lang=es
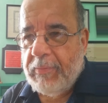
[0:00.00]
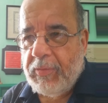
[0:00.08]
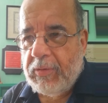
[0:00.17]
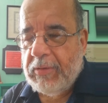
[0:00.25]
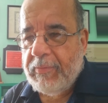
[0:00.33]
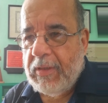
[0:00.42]

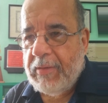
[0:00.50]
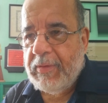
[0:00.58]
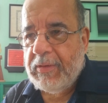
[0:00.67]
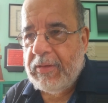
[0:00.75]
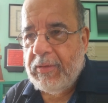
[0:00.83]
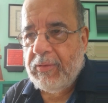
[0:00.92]

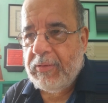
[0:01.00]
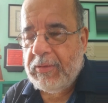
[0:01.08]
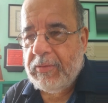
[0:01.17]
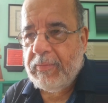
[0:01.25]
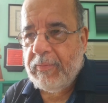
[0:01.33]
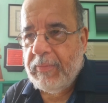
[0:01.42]
aproximadamente
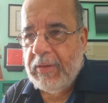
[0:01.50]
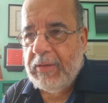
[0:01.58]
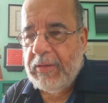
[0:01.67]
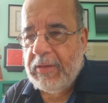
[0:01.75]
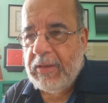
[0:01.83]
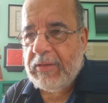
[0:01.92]
los
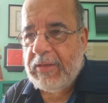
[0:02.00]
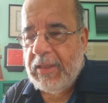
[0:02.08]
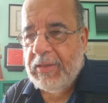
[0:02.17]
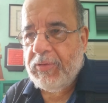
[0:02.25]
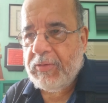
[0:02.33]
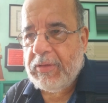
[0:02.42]
23
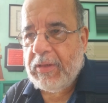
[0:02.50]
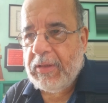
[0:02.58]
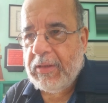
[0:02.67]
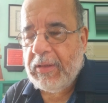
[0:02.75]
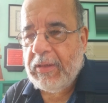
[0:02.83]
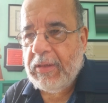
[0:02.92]
años
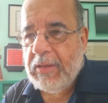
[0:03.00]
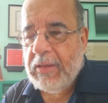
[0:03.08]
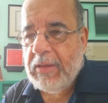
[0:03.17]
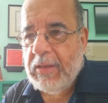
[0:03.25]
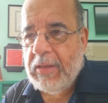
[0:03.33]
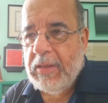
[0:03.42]
que,
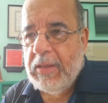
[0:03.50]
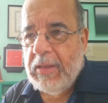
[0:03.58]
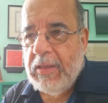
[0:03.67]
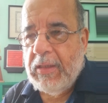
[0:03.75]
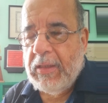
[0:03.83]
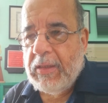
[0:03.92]

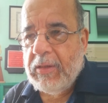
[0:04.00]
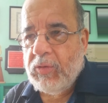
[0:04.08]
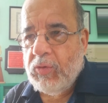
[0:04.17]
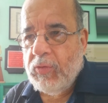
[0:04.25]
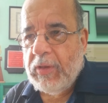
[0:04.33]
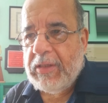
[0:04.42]
que
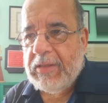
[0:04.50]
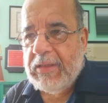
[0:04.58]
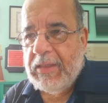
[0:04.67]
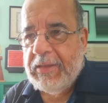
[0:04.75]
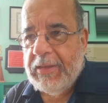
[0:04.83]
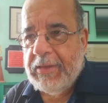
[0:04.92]
tuve que
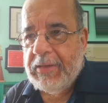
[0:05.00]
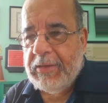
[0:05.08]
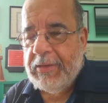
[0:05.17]
salir